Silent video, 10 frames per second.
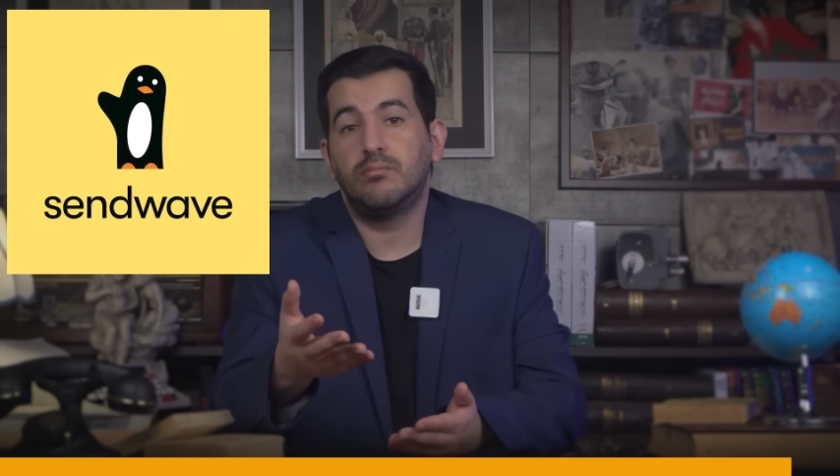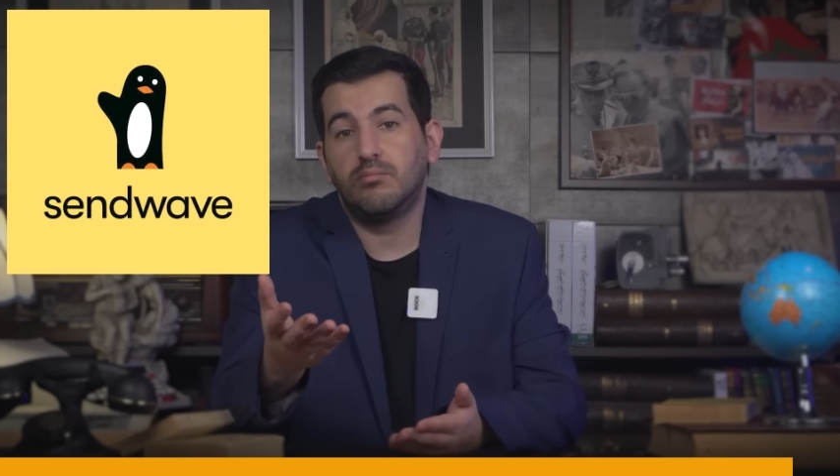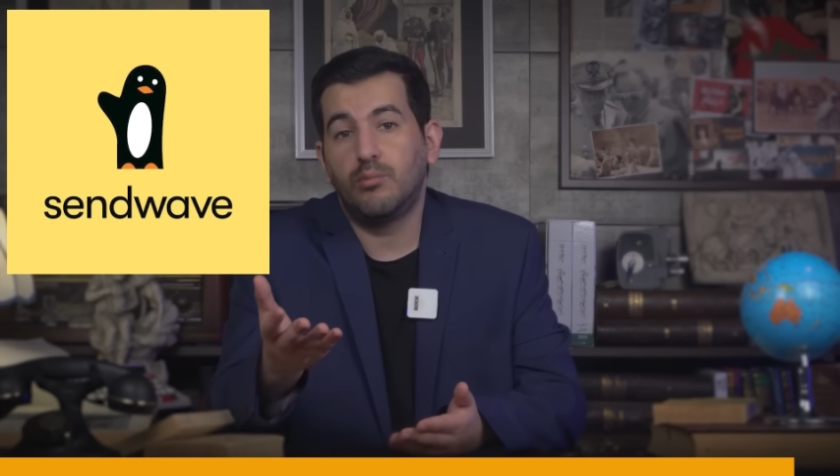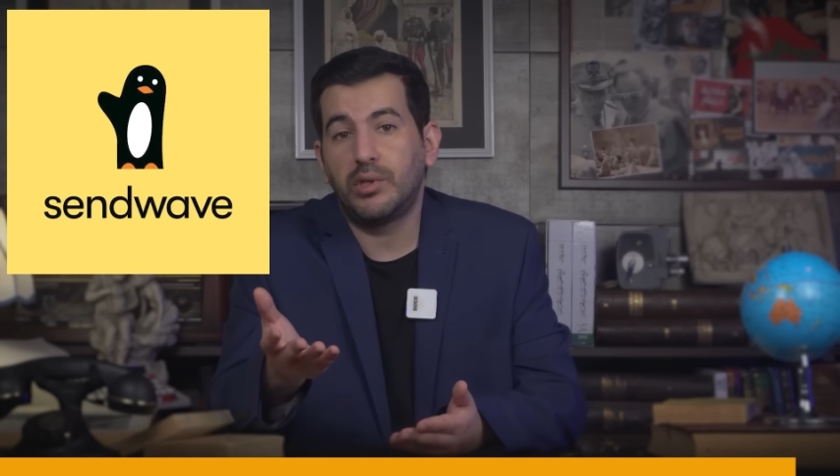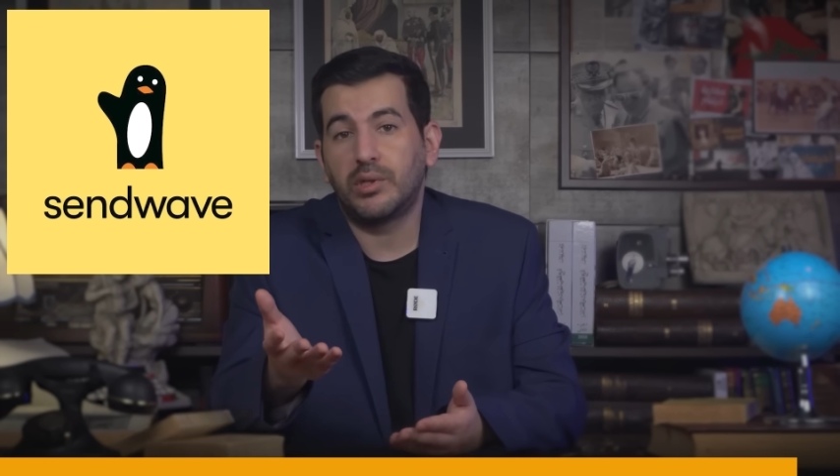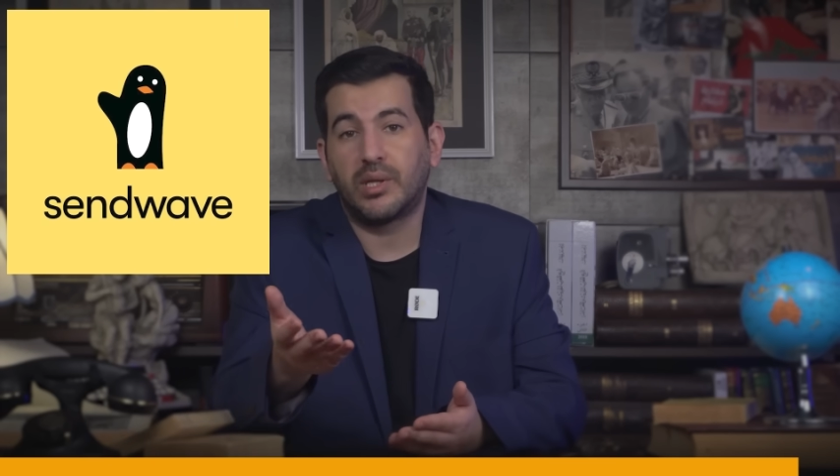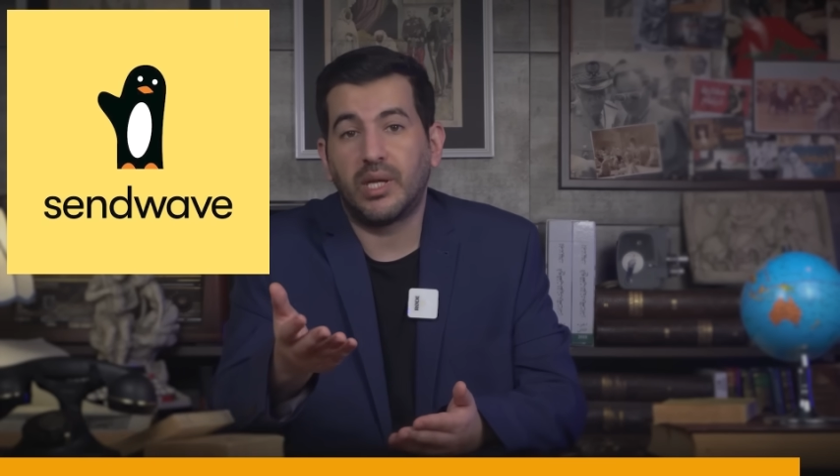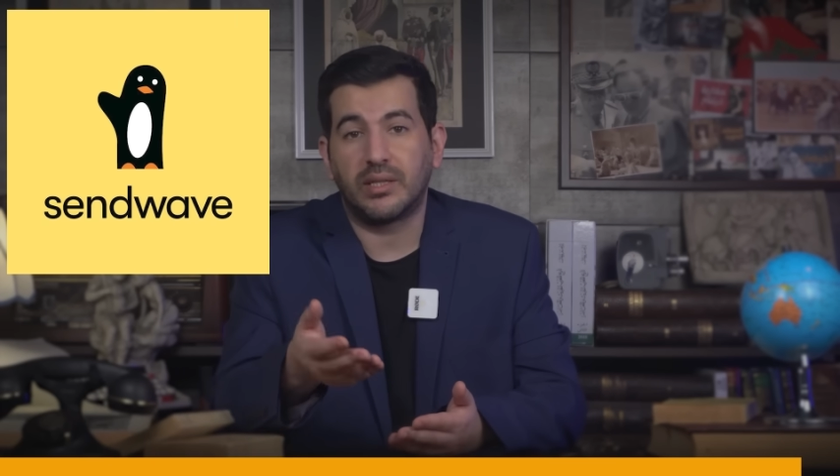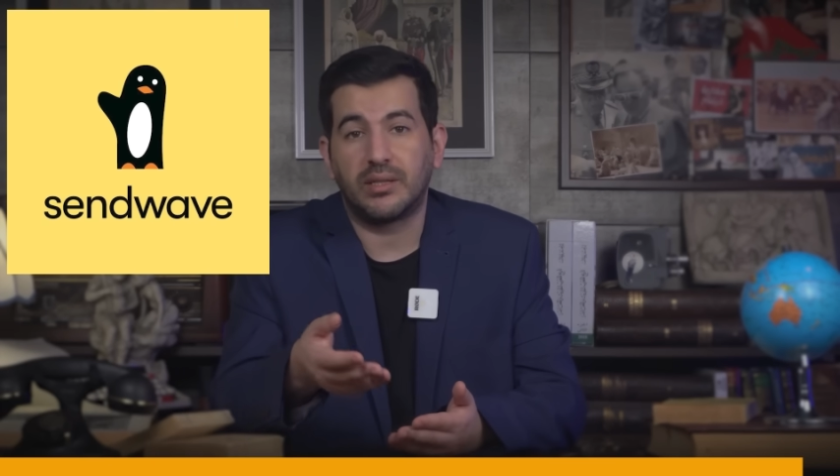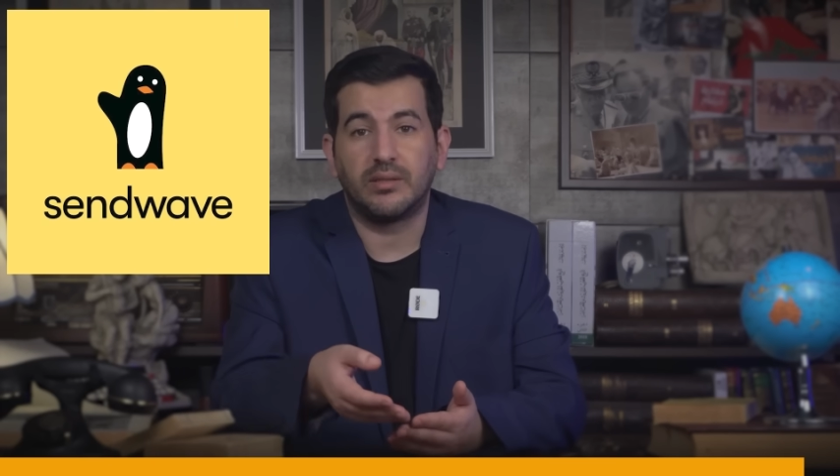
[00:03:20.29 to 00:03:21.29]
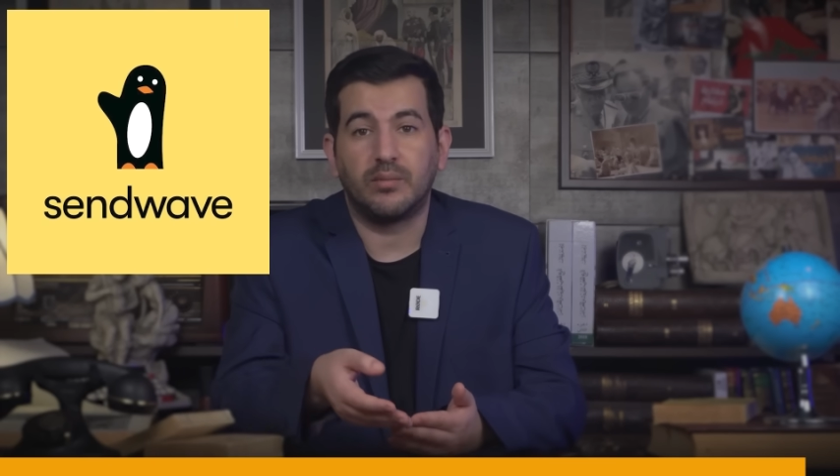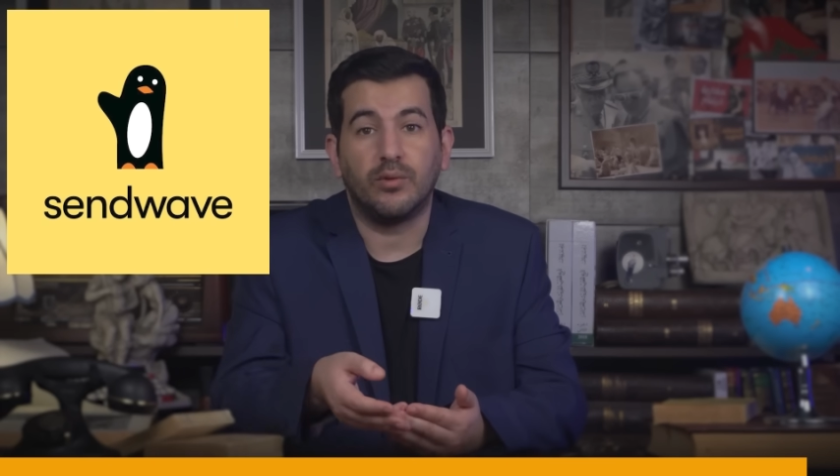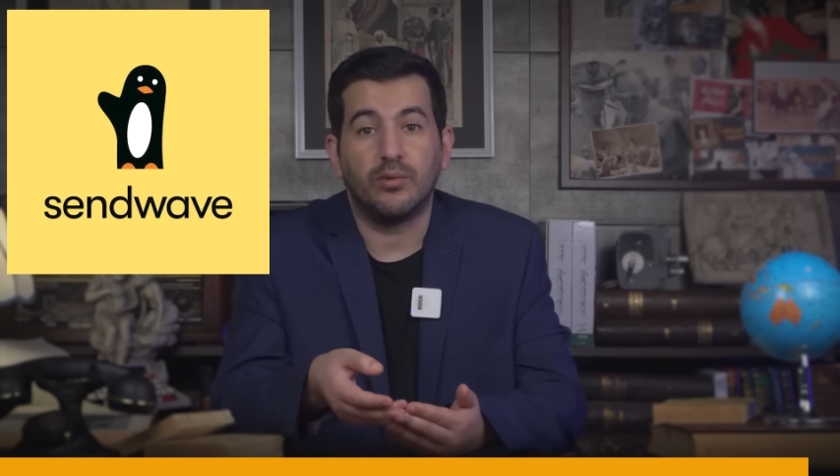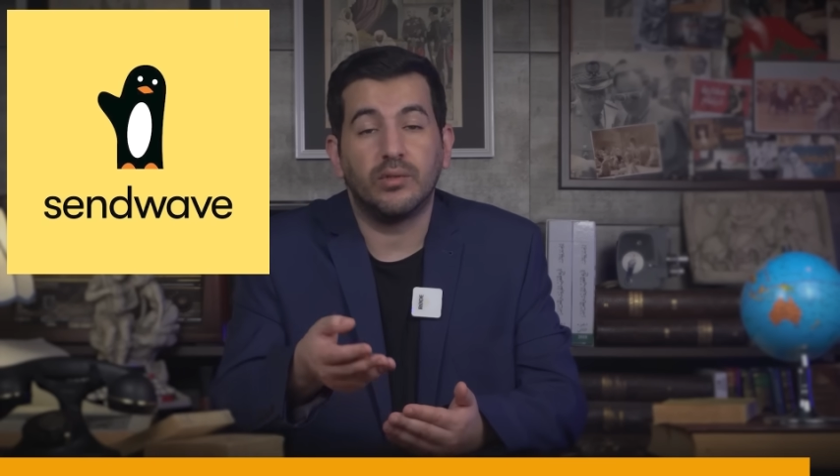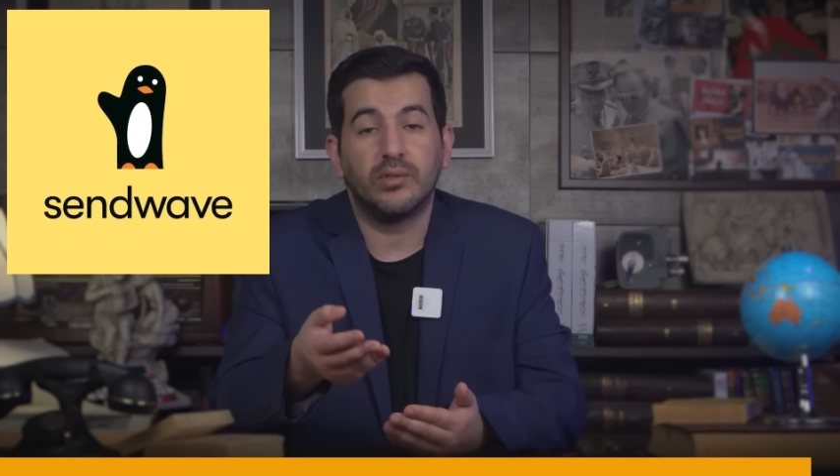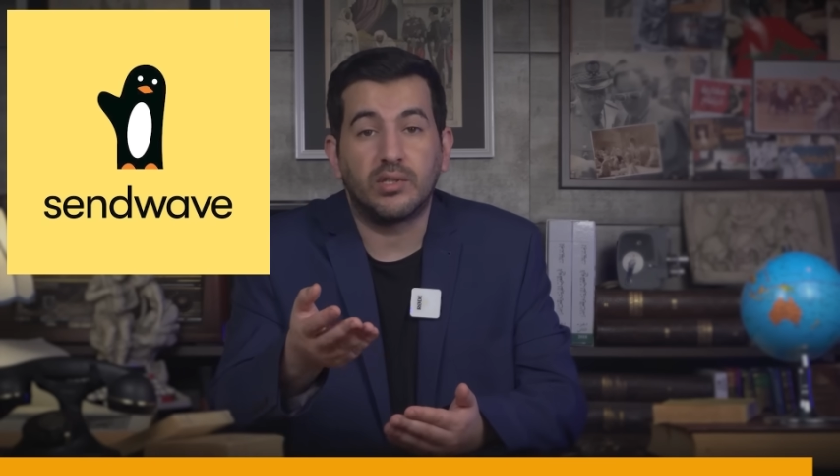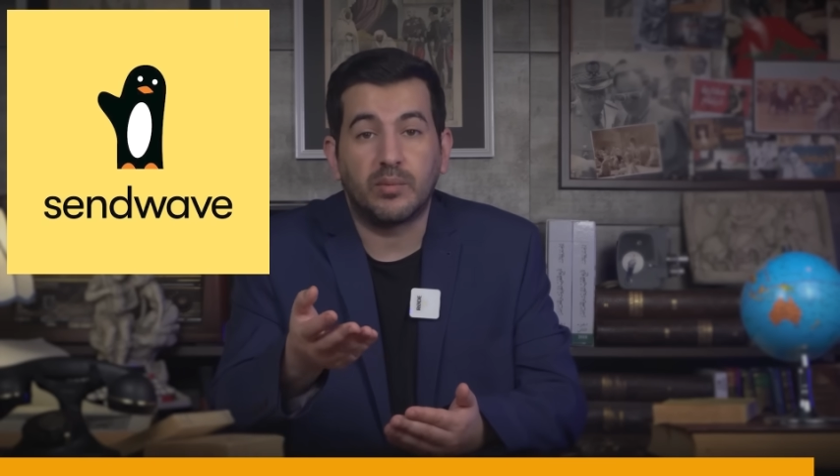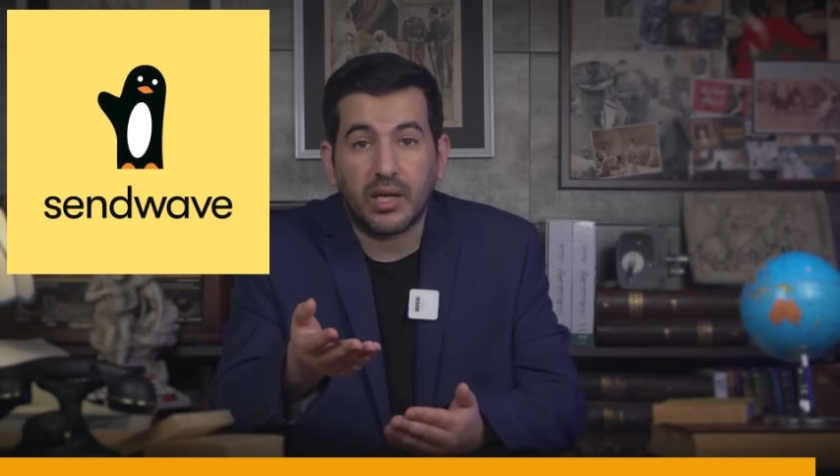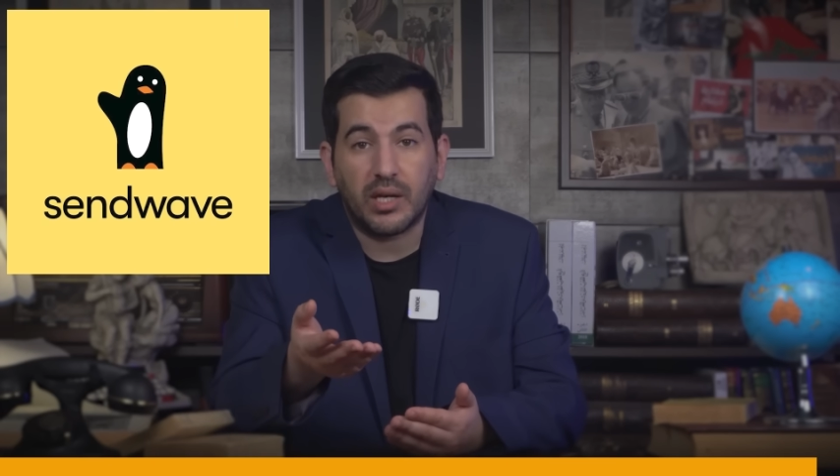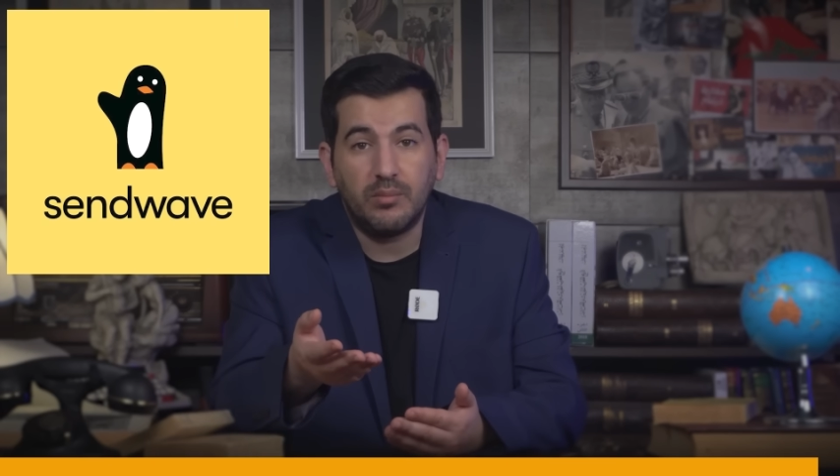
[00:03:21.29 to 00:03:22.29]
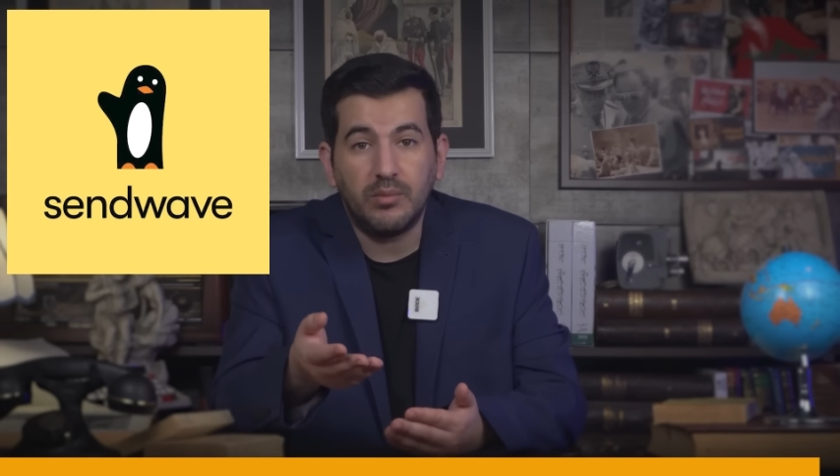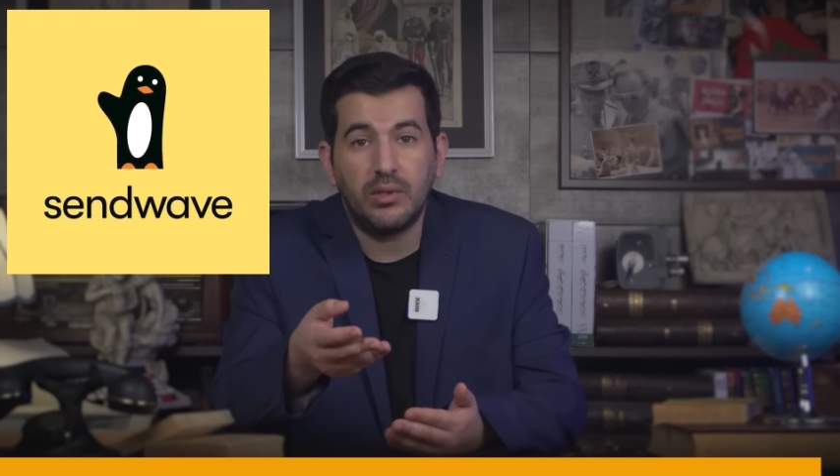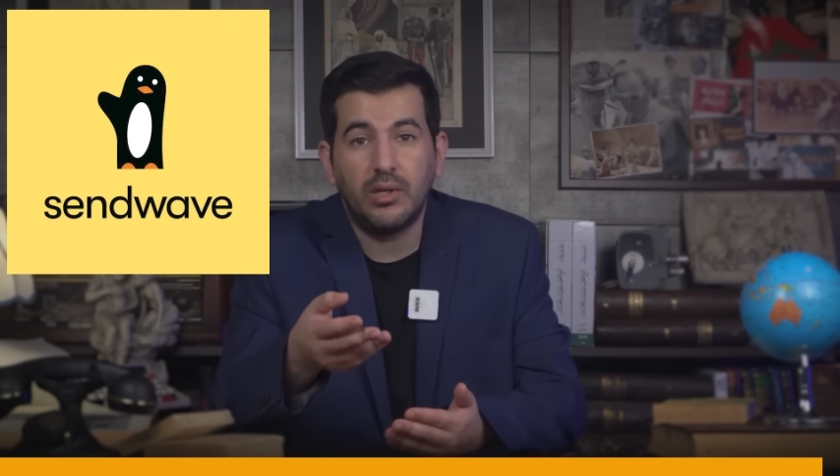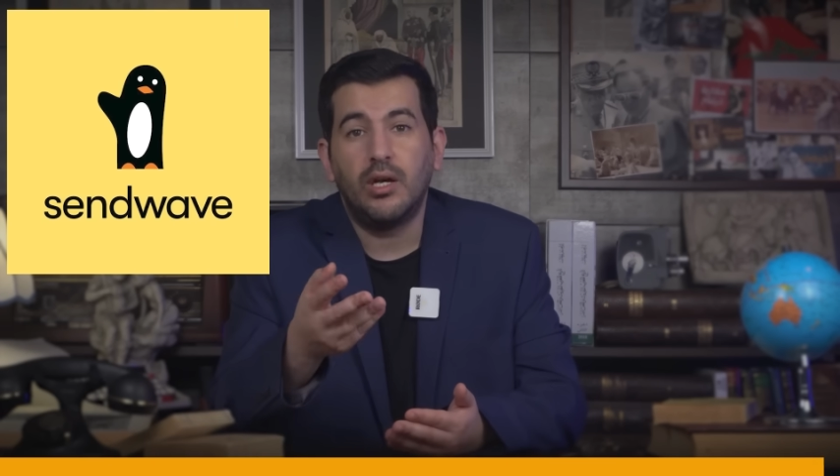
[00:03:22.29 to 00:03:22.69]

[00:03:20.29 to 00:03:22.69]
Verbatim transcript: موالين الدار غادي يربحوا تطبيق امين